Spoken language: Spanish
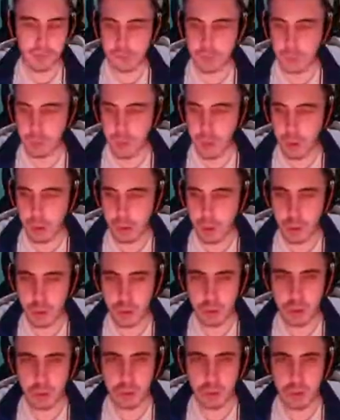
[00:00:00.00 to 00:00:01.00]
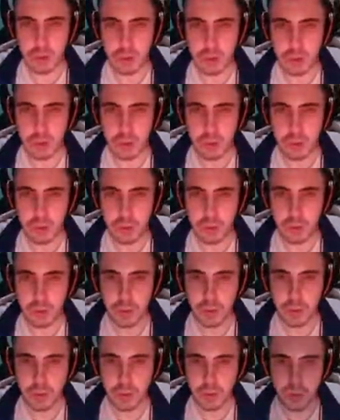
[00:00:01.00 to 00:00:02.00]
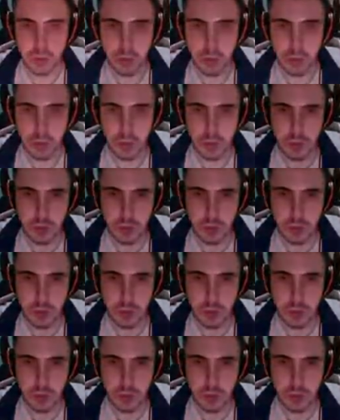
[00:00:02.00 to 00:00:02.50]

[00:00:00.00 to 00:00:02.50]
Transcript: Están pegando. Hay algunos que se están pegando. Eh.